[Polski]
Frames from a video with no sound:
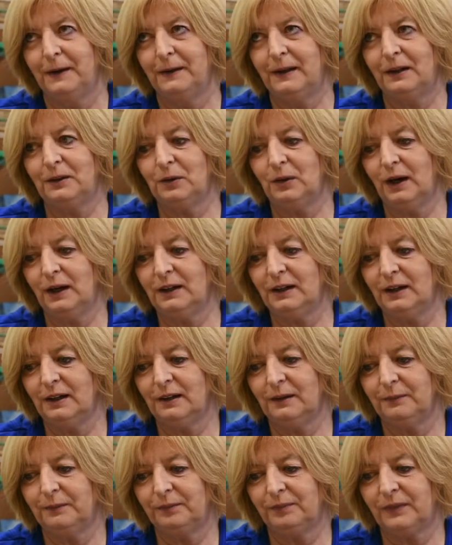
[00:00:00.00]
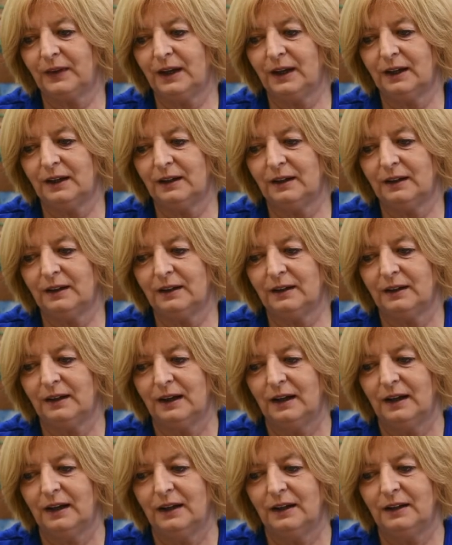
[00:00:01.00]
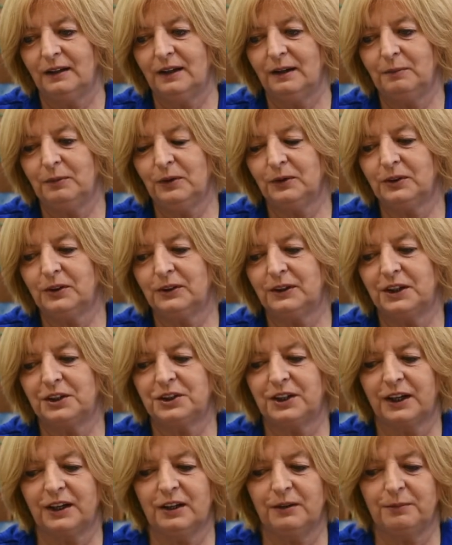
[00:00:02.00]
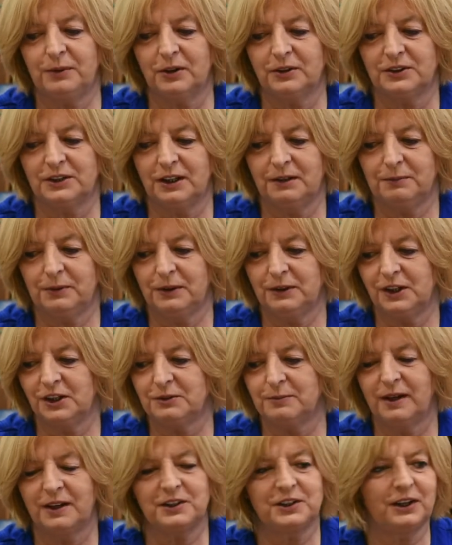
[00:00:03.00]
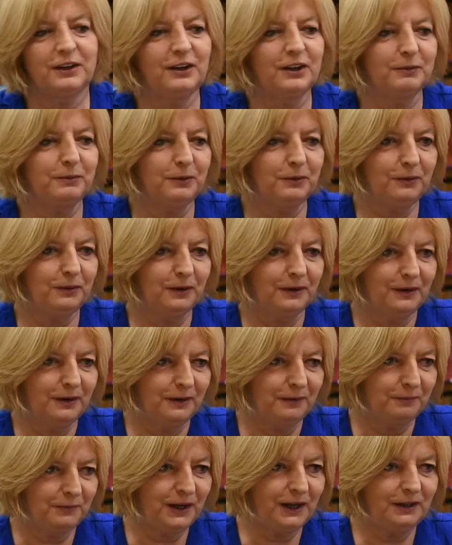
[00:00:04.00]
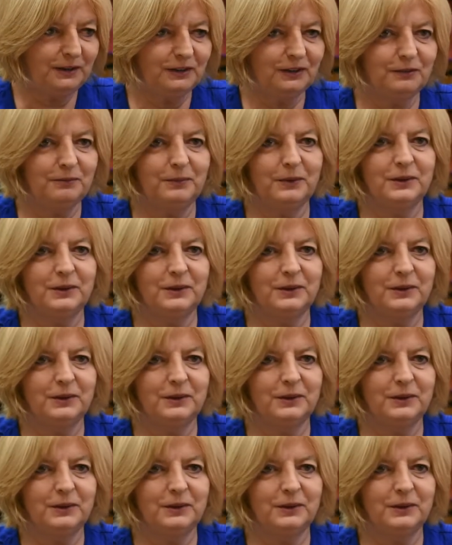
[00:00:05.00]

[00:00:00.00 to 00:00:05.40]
Naturalnie y, nie było to też takie proste, ponieważ marszałek był piękną